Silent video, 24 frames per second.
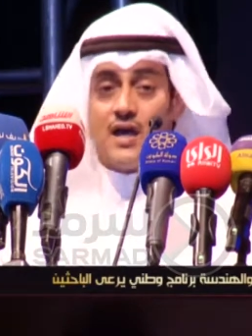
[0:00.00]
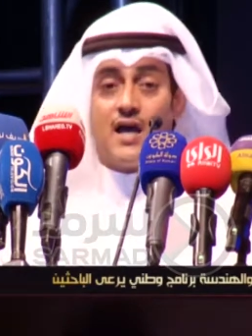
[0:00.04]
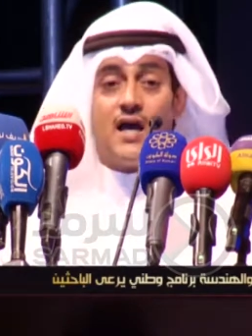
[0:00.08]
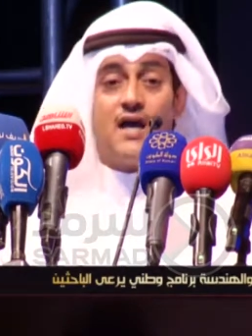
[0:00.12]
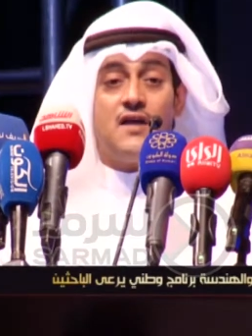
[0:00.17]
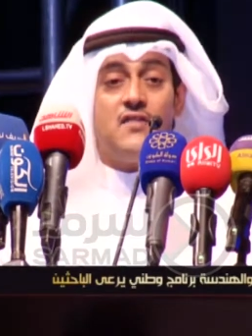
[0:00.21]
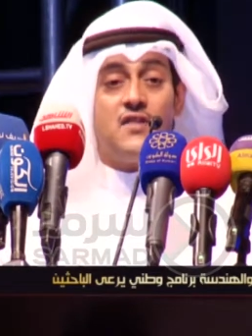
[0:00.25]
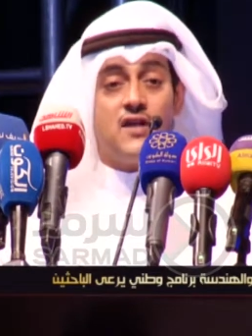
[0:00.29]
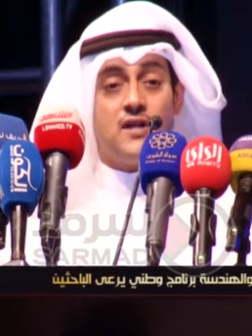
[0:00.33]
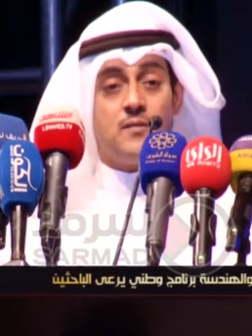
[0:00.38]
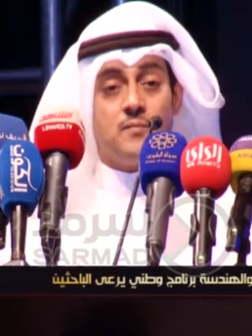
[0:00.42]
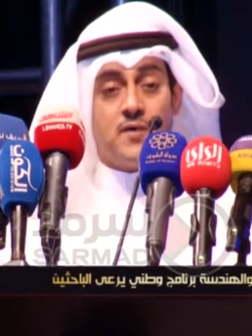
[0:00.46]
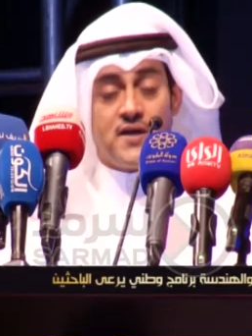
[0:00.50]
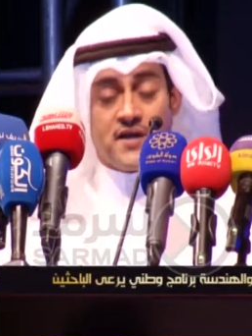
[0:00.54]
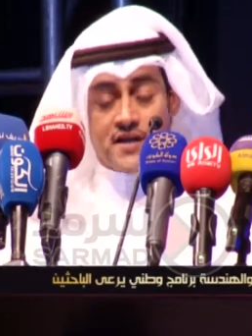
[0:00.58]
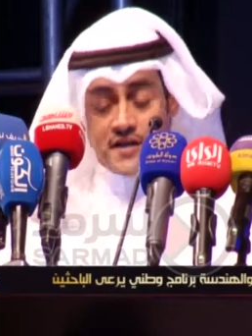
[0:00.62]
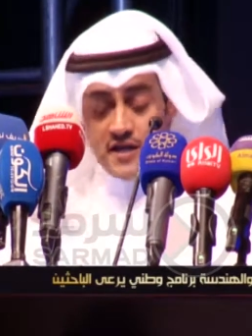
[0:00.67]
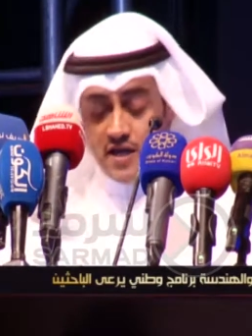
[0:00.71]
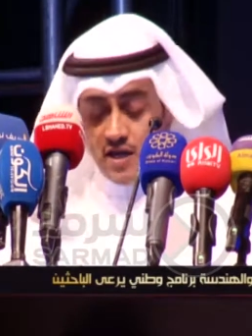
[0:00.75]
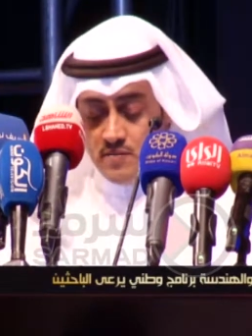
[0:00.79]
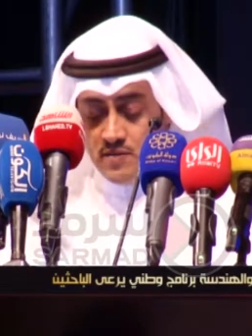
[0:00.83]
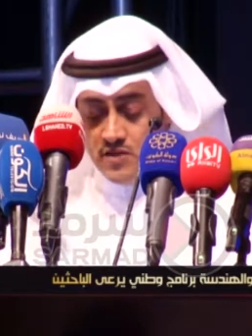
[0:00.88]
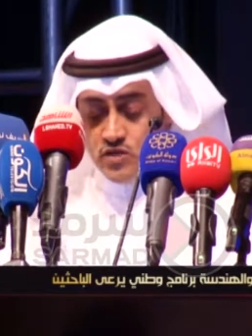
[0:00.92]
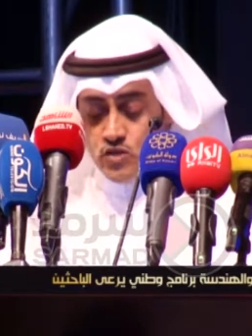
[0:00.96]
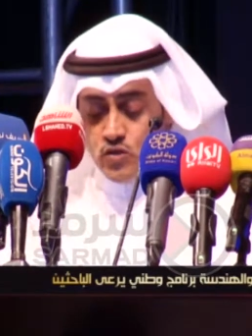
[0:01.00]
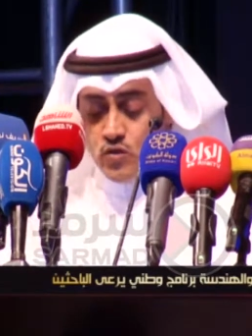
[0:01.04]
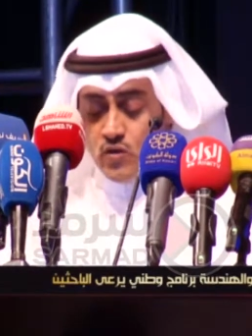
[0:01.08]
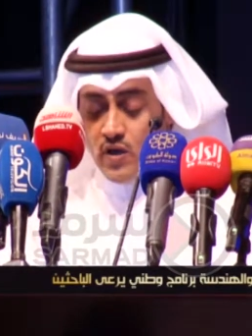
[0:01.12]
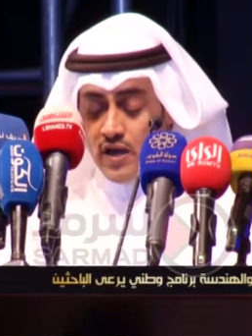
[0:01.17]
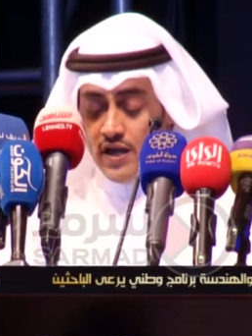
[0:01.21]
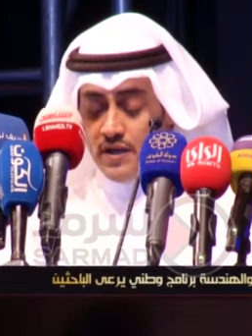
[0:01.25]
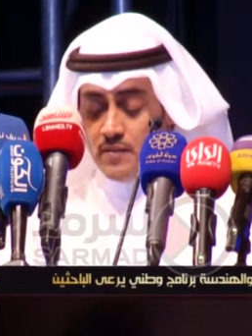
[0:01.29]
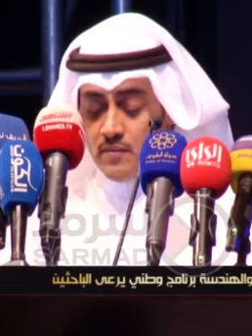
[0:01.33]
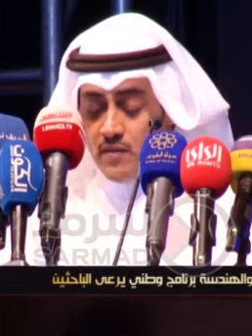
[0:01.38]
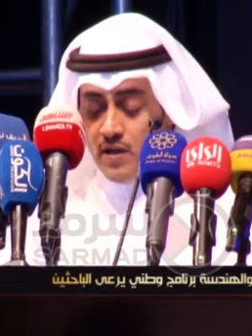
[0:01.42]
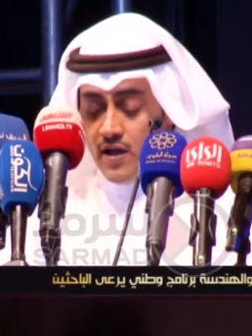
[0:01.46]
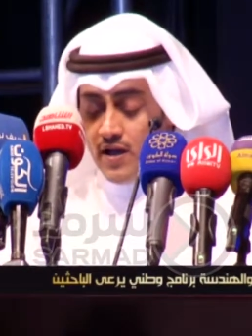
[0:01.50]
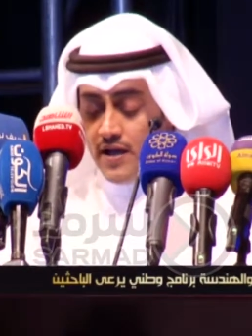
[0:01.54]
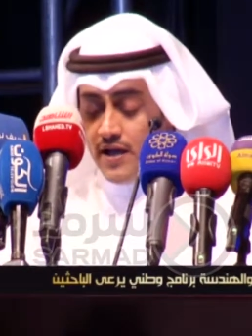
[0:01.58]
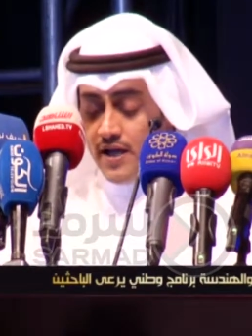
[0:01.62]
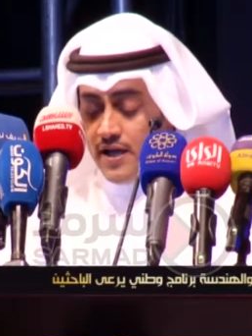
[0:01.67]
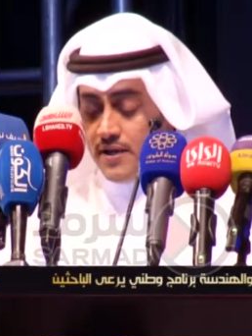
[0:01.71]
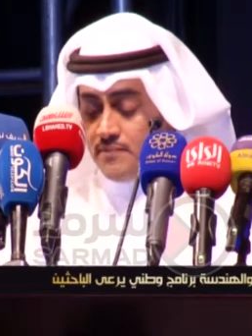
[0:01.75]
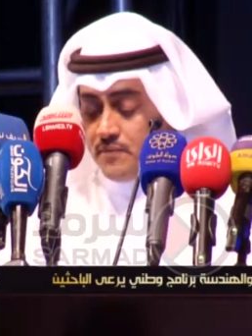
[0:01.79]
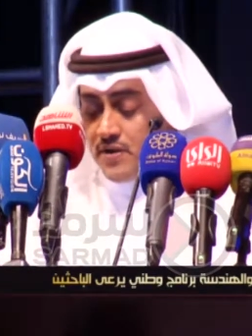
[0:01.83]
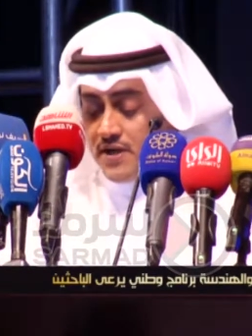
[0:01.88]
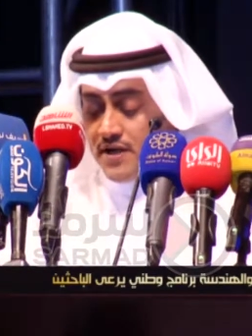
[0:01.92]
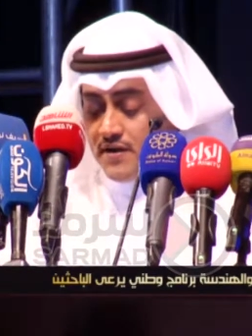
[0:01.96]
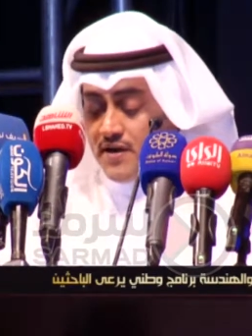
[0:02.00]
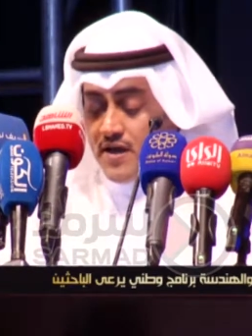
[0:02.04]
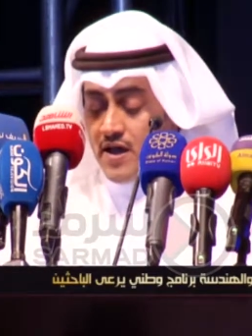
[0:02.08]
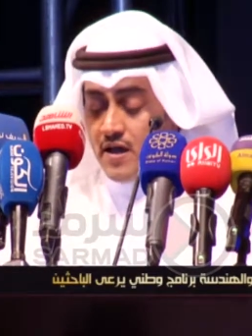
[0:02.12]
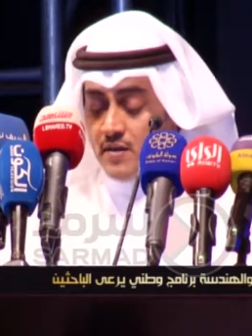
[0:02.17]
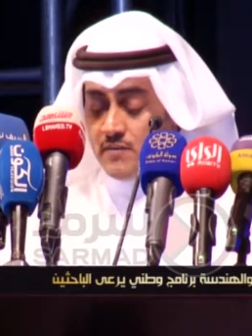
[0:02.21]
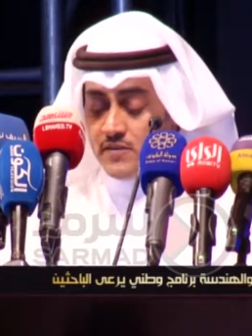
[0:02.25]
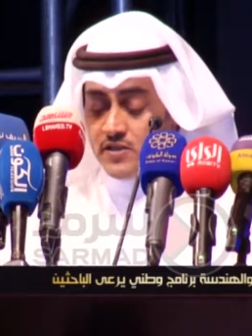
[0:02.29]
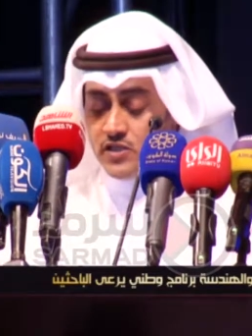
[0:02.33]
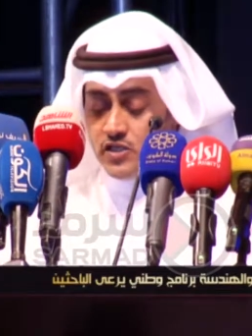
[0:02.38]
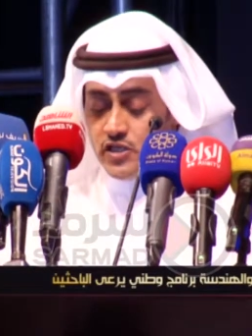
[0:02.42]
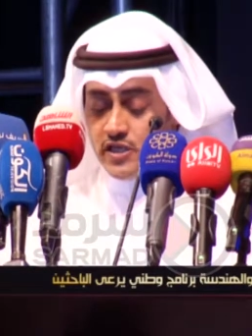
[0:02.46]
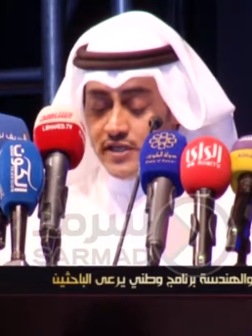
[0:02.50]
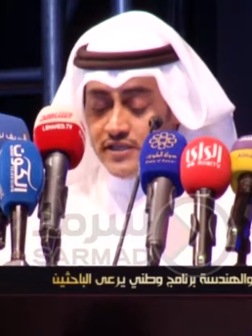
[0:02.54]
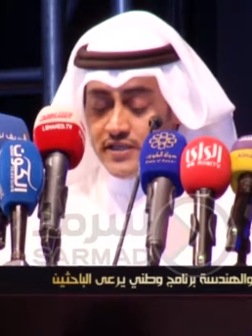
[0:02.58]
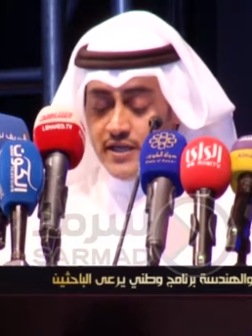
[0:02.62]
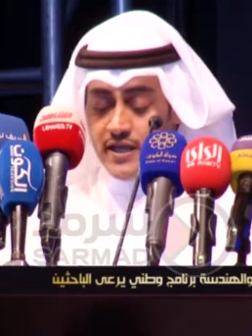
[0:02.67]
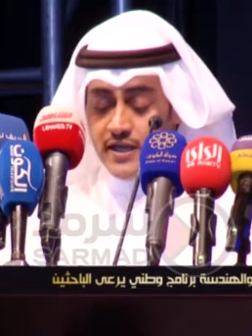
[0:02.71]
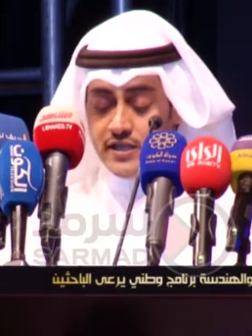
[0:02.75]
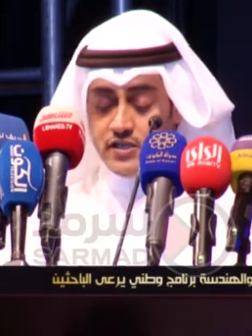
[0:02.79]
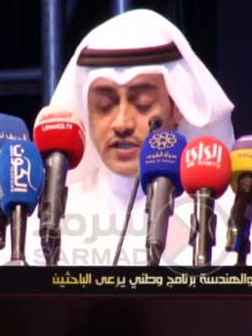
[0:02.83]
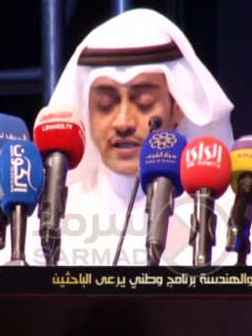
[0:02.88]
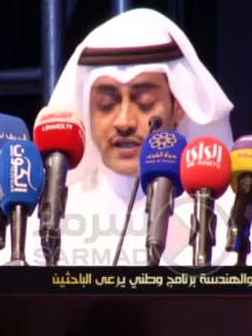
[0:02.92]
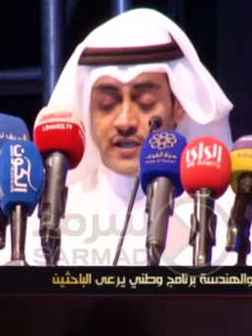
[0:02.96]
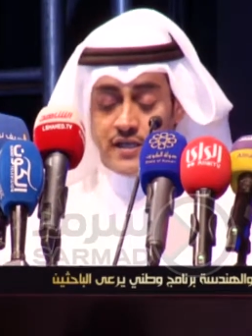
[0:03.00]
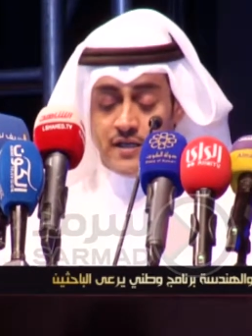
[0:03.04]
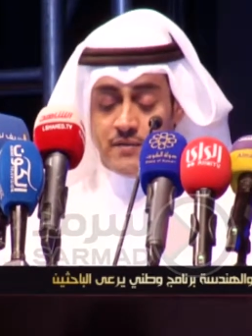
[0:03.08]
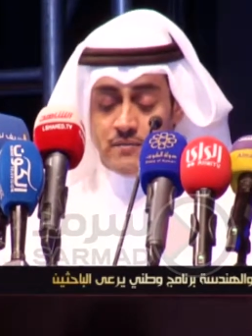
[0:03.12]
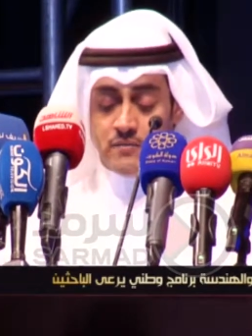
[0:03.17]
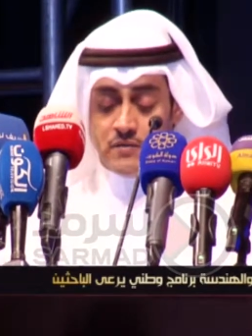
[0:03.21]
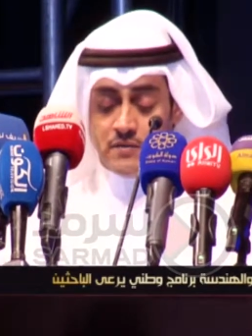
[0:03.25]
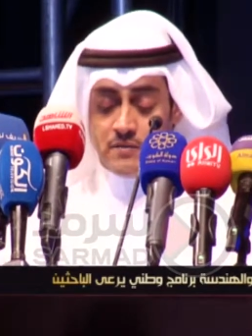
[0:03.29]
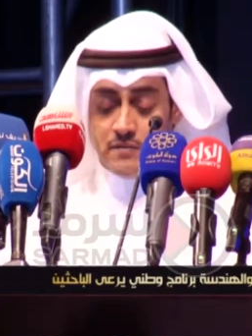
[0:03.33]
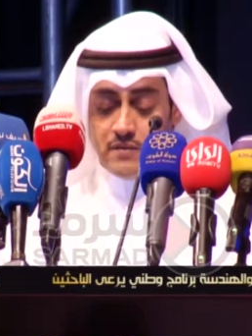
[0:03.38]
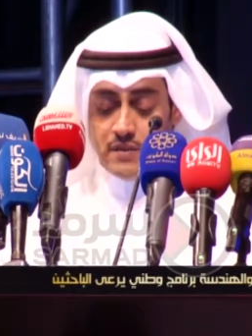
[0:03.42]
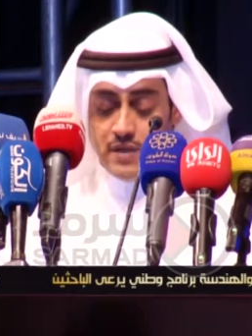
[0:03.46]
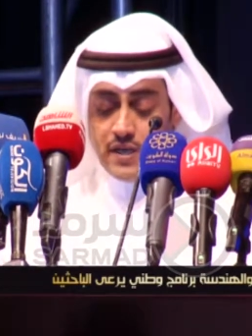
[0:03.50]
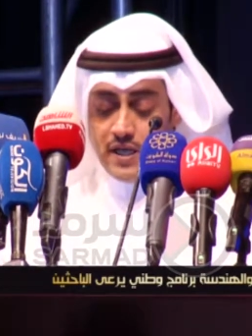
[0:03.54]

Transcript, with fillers: هذا البرنامج هو عبارة عن برنامج لتأهيل